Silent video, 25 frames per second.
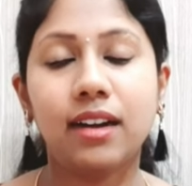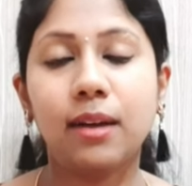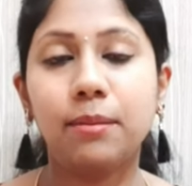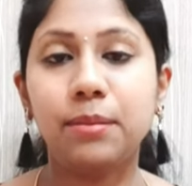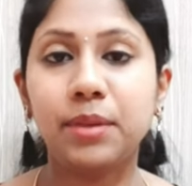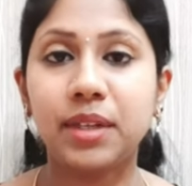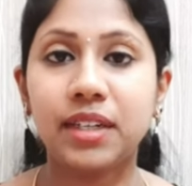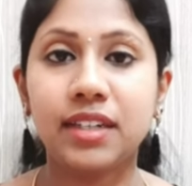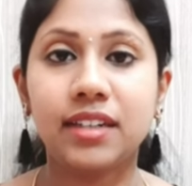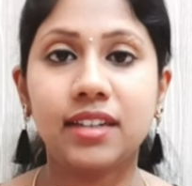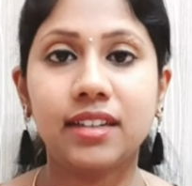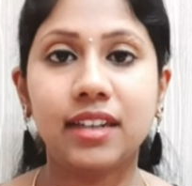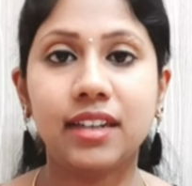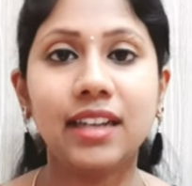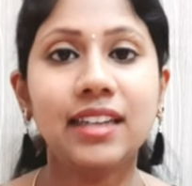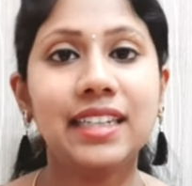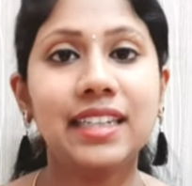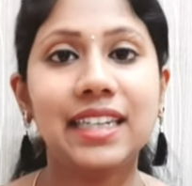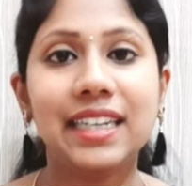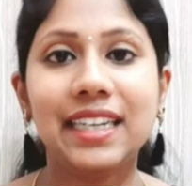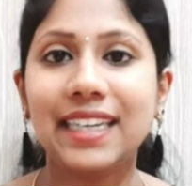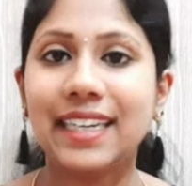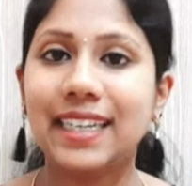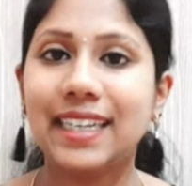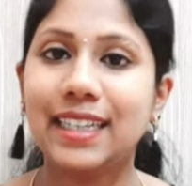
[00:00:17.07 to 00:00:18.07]
அப்படின்றதெல்லாம்
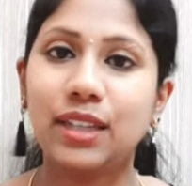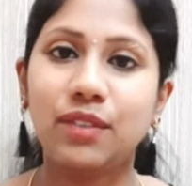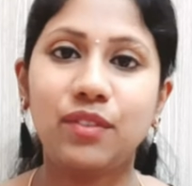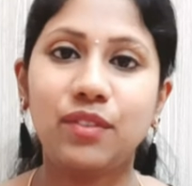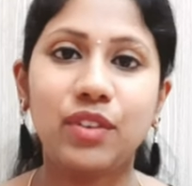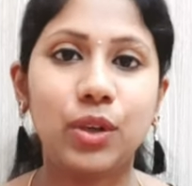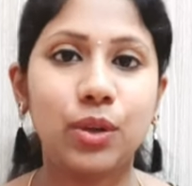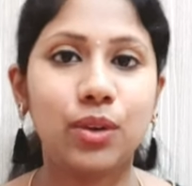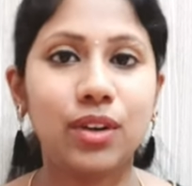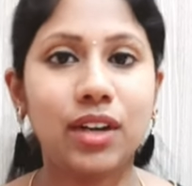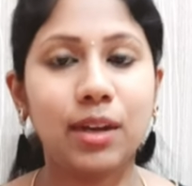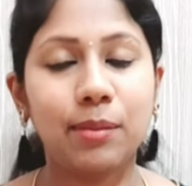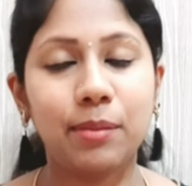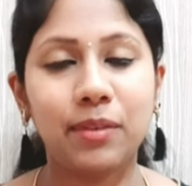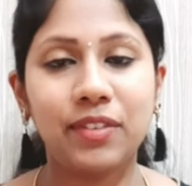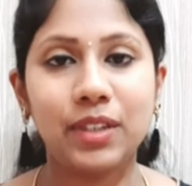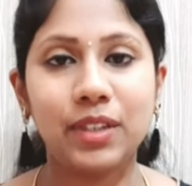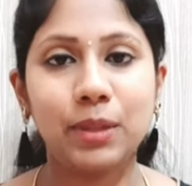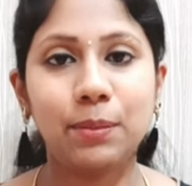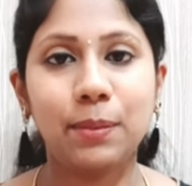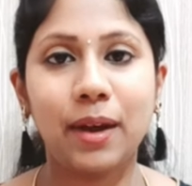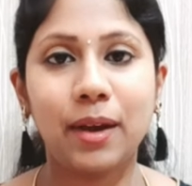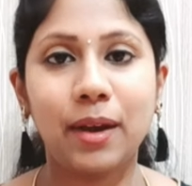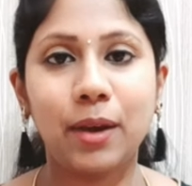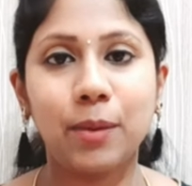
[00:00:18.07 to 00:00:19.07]
இன்றைக்கி இந்த வீடியோவில் நம்ம
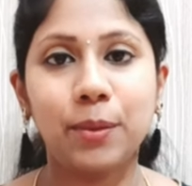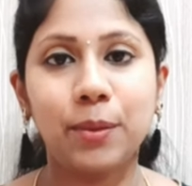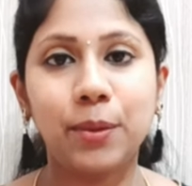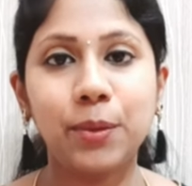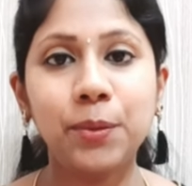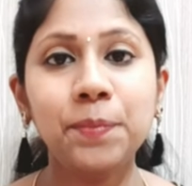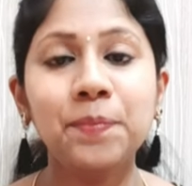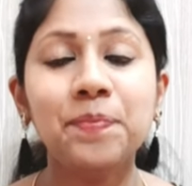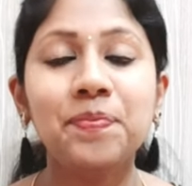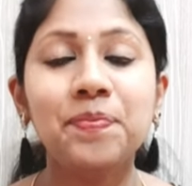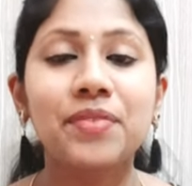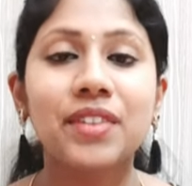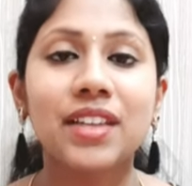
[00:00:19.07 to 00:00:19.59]
வந்து பார்க்க போகிறோம்